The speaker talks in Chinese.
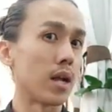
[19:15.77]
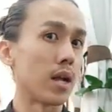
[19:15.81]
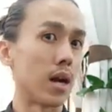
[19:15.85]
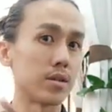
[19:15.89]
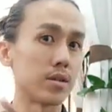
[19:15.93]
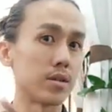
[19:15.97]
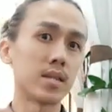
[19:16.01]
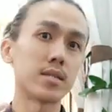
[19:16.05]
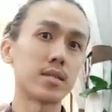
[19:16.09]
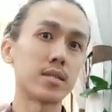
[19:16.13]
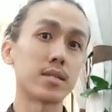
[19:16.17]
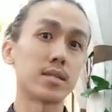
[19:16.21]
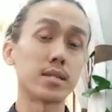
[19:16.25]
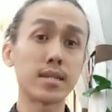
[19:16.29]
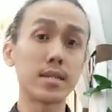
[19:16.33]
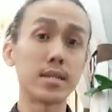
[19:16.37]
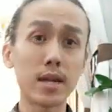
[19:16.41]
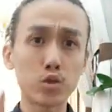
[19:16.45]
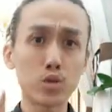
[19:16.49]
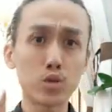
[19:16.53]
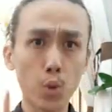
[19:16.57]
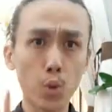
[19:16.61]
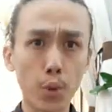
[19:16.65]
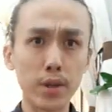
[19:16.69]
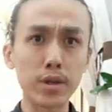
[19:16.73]
然后这样子
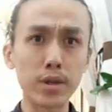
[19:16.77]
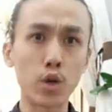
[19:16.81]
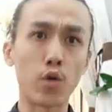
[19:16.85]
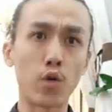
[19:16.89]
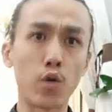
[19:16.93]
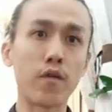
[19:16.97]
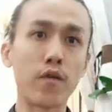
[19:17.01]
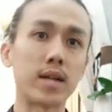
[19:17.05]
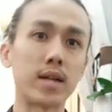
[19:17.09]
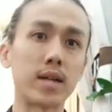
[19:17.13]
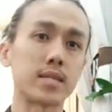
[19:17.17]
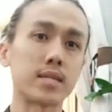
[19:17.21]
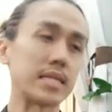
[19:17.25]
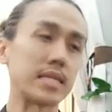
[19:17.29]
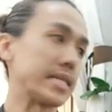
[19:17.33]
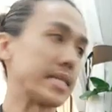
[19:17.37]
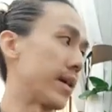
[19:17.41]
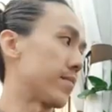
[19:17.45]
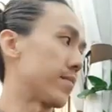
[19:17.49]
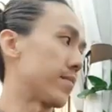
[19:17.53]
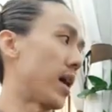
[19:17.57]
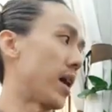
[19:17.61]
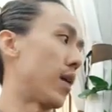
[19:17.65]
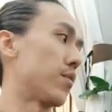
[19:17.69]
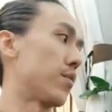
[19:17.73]
在吹头发之
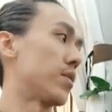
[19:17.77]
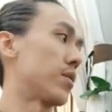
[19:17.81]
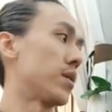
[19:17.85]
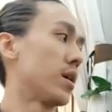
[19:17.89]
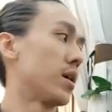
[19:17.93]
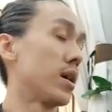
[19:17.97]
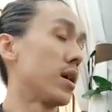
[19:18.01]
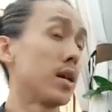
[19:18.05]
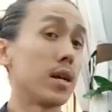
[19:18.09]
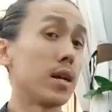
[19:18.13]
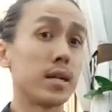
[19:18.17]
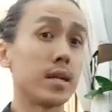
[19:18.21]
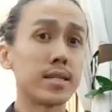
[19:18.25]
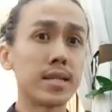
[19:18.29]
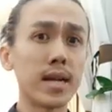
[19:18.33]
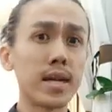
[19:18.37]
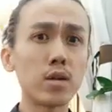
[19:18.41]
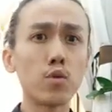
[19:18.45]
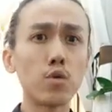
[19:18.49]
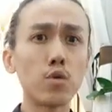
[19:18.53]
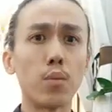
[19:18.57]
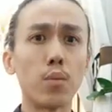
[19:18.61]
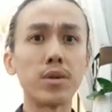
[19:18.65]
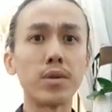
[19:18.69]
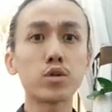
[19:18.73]
前，好，
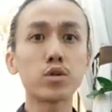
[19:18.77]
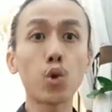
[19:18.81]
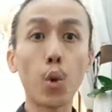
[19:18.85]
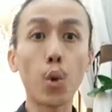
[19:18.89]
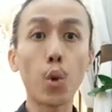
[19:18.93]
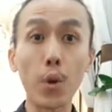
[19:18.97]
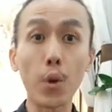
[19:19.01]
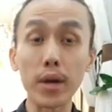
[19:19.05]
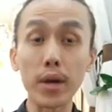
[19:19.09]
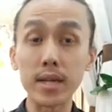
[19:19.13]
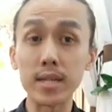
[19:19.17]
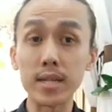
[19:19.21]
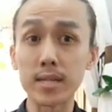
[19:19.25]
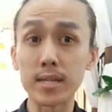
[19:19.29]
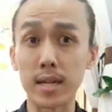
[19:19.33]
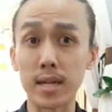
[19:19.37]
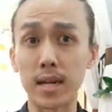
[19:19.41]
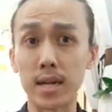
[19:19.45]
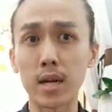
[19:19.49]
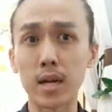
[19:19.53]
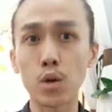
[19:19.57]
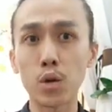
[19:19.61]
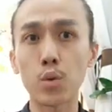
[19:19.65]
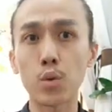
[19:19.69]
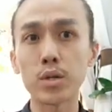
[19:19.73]
样我们吹整
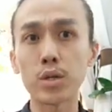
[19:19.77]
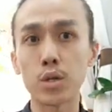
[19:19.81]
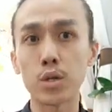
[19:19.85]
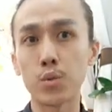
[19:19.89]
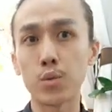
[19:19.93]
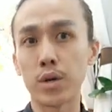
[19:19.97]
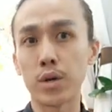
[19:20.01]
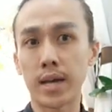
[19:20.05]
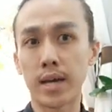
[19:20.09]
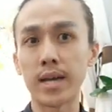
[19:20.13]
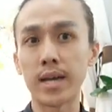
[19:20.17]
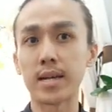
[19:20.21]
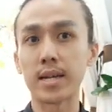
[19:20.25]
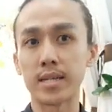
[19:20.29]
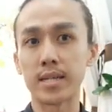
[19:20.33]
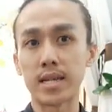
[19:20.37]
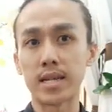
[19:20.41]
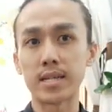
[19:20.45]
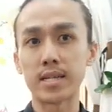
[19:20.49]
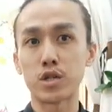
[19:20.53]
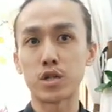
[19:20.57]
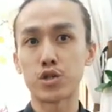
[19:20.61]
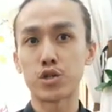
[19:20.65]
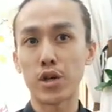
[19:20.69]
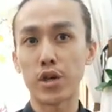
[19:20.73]
那个过程，我可以跟
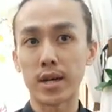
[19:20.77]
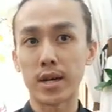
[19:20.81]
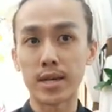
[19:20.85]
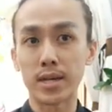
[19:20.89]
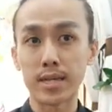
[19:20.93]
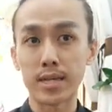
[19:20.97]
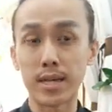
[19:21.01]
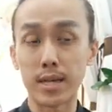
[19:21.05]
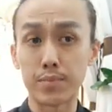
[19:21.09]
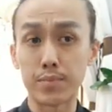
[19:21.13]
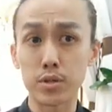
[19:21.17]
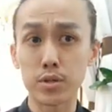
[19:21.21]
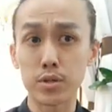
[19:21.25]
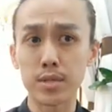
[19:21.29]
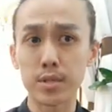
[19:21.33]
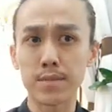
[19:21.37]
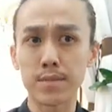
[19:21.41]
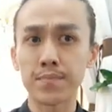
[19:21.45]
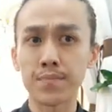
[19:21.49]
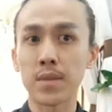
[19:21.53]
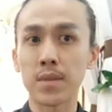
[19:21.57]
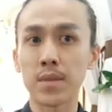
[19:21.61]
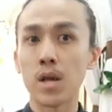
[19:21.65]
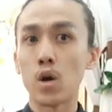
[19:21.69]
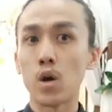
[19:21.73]
大家学个 tip，就
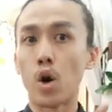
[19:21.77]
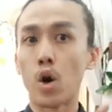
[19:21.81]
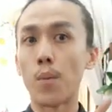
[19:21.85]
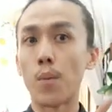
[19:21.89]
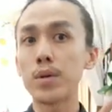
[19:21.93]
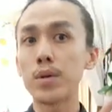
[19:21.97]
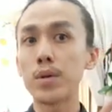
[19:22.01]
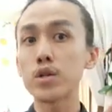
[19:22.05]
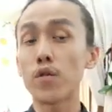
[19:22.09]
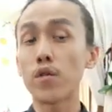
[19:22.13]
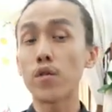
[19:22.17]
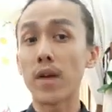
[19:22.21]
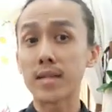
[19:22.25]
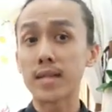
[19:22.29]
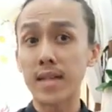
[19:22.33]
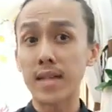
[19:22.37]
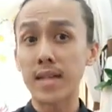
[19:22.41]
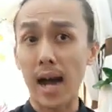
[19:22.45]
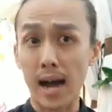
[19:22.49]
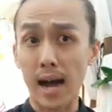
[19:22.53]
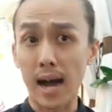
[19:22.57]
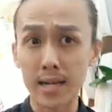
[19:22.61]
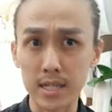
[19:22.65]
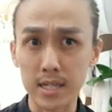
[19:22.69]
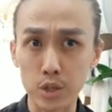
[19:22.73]
是我们头发
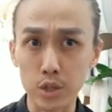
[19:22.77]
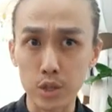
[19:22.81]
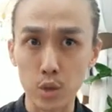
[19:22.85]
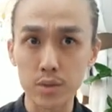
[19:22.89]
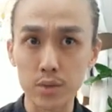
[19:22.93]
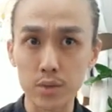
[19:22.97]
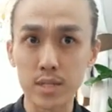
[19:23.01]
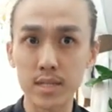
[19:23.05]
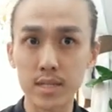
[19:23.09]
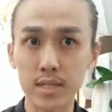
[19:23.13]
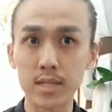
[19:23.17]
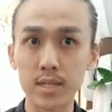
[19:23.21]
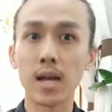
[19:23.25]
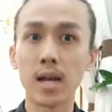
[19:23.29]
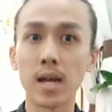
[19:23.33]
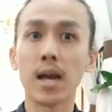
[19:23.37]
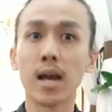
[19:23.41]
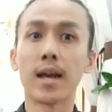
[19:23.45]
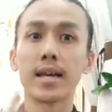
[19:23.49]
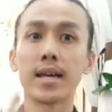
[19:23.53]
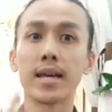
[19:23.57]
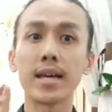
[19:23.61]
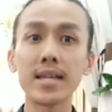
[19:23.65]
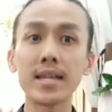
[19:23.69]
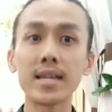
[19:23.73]
长的时候是
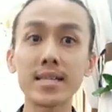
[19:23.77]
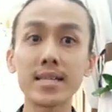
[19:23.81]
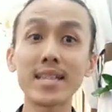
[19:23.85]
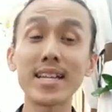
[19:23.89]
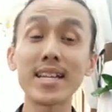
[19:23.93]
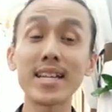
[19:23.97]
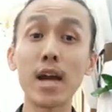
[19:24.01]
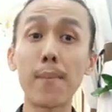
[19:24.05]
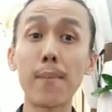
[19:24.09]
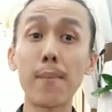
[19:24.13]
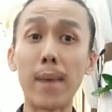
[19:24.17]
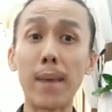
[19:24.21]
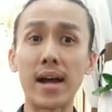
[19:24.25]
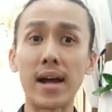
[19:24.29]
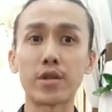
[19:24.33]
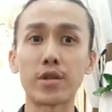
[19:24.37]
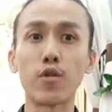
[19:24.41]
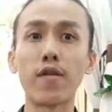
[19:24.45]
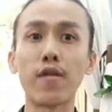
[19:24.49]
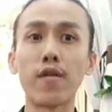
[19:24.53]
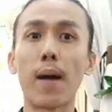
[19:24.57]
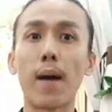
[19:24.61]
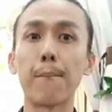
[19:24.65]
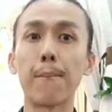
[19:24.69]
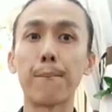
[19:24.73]
一定要把
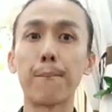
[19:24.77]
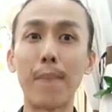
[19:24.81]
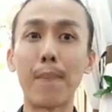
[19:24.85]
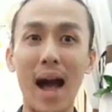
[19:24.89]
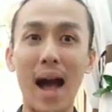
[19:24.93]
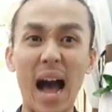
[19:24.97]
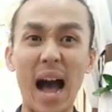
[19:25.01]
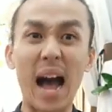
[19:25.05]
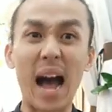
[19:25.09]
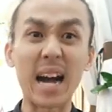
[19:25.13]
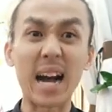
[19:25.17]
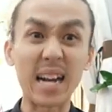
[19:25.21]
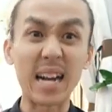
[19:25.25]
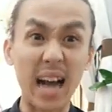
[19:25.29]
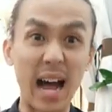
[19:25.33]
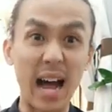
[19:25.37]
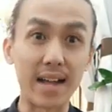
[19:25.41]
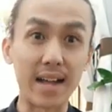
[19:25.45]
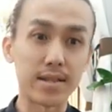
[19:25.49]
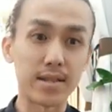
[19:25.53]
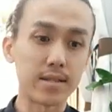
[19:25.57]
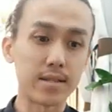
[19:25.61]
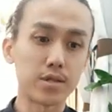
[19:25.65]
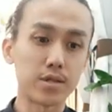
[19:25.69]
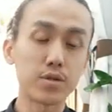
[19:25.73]
头发抹干，
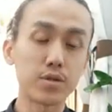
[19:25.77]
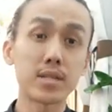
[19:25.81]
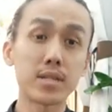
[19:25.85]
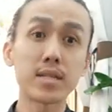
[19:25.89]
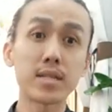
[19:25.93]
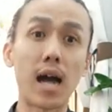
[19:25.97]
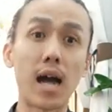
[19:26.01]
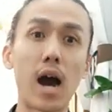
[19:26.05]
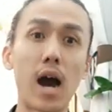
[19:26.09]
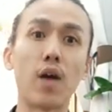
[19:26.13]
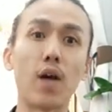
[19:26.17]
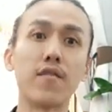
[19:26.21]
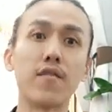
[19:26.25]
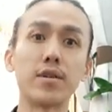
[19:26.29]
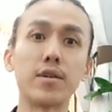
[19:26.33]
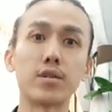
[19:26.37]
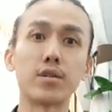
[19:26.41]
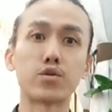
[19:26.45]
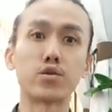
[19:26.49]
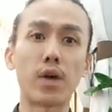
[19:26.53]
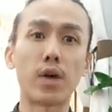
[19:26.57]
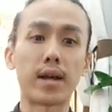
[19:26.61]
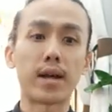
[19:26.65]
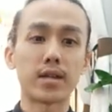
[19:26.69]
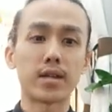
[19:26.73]
就是 towel
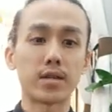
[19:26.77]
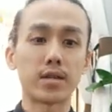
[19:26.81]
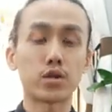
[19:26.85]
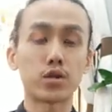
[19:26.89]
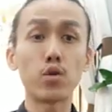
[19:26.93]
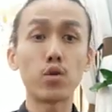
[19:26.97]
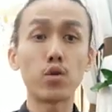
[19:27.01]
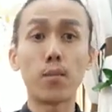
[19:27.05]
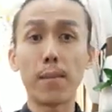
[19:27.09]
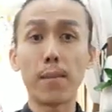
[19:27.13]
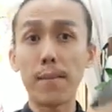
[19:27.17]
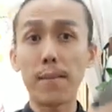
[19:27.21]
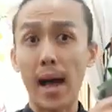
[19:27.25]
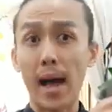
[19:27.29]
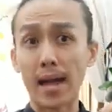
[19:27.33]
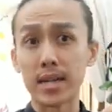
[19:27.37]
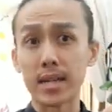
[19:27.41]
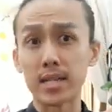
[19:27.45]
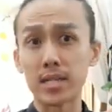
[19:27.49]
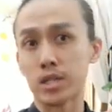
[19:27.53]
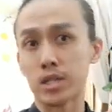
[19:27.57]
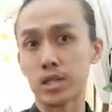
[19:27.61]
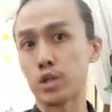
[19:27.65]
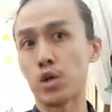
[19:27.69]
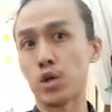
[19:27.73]
dry。所以我们抹
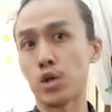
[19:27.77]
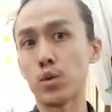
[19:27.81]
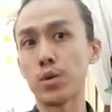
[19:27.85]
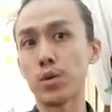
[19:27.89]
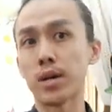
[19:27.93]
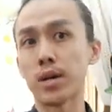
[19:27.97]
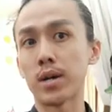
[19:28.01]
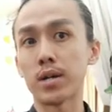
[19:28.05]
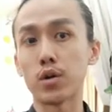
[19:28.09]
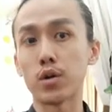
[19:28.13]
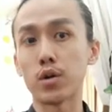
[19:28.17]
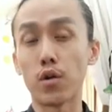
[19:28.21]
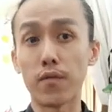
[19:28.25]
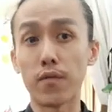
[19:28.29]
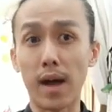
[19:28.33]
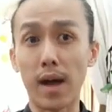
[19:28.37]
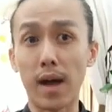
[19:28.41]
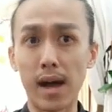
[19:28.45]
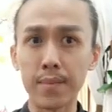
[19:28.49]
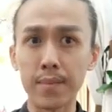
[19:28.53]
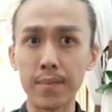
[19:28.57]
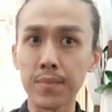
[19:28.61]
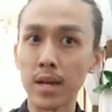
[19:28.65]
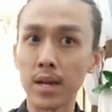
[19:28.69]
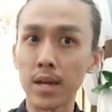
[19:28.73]
的时候那个头发，
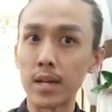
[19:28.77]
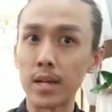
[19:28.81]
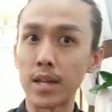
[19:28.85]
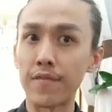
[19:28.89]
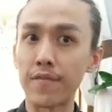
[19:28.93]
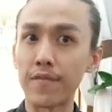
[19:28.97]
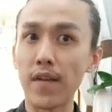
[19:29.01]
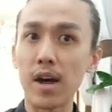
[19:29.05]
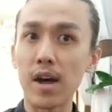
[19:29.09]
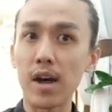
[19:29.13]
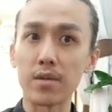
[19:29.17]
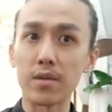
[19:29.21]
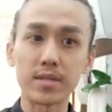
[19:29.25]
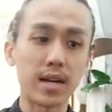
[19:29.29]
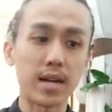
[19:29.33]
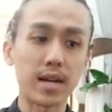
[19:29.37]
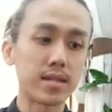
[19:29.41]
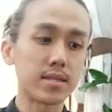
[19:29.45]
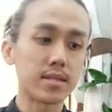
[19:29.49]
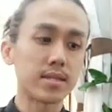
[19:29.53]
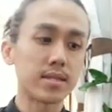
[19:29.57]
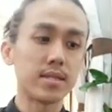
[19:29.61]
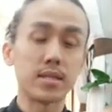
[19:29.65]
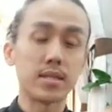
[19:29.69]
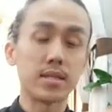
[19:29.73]
你放好下
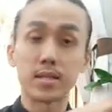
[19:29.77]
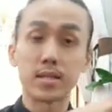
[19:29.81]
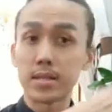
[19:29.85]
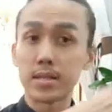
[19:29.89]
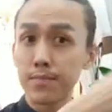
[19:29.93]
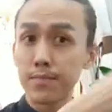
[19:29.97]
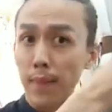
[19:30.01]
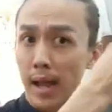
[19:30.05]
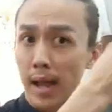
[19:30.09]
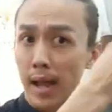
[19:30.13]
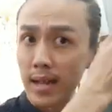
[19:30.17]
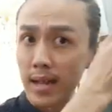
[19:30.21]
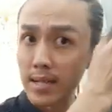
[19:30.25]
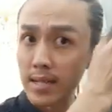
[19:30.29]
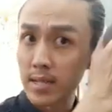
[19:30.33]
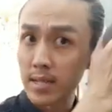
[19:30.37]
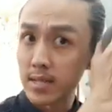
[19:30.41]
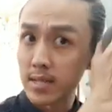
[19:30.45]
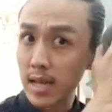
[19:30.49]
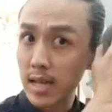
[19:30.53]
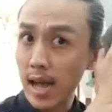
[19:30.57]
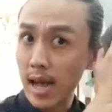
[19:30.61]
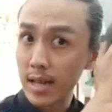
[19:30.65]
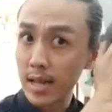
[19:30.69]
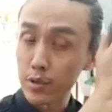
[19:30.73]
来是你是把它这
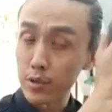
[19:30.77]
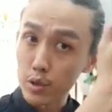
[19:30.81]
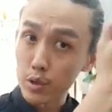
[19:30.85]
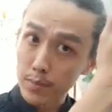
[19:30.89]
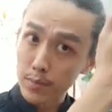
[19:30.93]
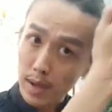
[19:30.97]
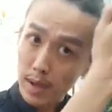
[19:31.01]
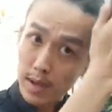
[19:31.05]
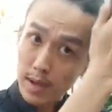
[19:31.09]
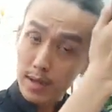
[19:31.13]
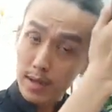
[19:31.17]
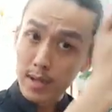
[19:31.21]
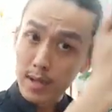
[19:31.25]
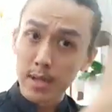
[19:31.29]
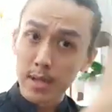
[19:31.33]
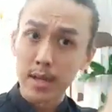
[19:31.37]
样子按对吗？